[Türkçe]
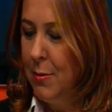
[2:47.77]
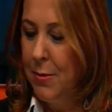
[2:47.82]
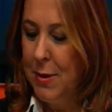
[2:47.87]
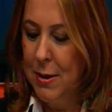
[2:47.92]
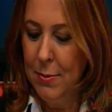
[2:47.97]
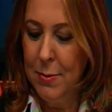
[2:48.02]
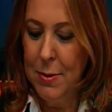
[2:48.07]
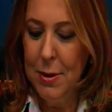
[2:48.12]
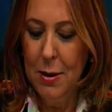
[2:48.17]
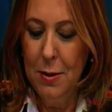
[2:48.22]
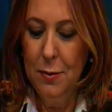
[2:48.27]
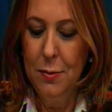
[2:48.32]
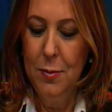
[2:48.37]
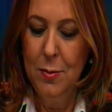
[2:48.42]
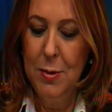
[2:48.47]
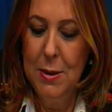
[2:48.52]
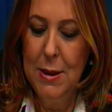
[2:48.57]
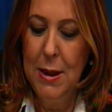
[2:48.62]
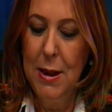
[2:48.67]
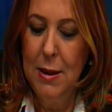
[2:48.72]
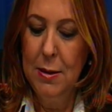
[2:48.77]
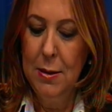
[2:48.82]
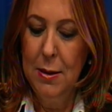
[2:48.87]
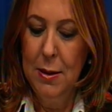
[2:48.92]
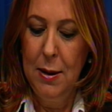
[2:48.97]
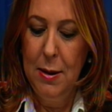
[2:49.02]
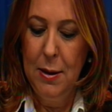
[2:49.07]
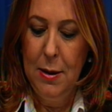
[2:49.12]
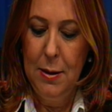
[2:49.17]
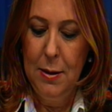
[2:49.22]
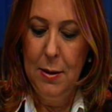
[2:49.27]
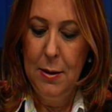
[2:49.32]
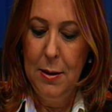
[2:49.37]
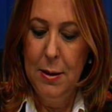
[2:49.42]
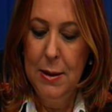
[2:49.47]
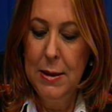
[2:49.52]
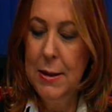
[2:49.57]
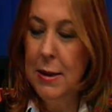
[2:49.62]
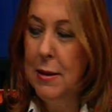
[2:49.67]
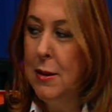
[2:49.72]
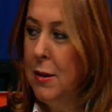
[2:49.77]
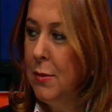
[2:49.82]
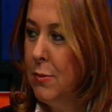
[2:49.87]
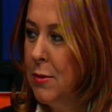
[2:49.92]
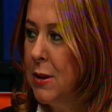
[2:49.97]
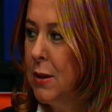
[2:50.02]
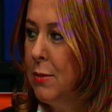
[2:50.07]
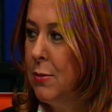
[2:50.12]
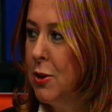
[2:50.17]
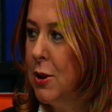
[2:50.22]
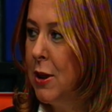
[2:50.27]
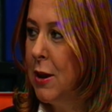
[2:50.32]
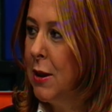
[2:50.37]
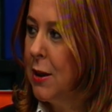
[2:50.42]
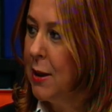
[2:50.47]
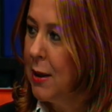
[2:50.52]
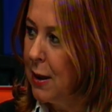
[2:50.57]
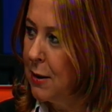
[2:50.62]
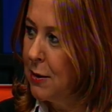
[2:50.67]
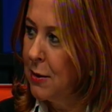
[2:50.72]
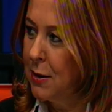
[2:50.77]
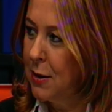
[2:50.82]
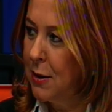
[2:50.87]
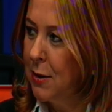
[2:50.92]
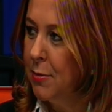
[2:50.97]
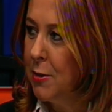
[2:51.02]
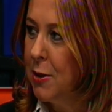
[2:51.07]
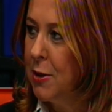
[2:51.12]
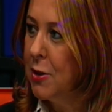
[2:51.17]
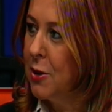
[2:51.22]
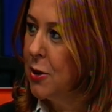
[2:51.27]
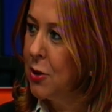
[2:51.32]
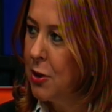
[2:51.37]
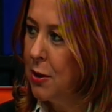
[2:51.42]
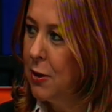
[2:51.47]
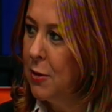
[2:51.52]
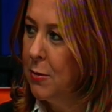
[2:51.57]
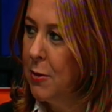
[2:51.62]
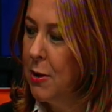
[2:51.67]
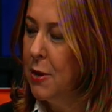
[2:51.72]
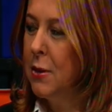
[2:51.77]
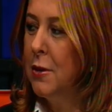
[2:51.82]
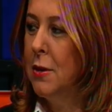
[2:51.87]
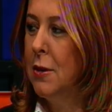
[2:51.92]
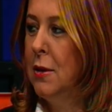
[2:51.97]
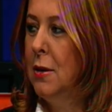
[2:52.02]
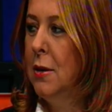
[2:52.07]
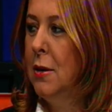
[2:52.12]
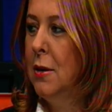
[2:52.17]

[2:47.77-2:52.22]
bizim tarafımızdan e, istediğimiz gibi şekillendirilebilir, yaşanabilir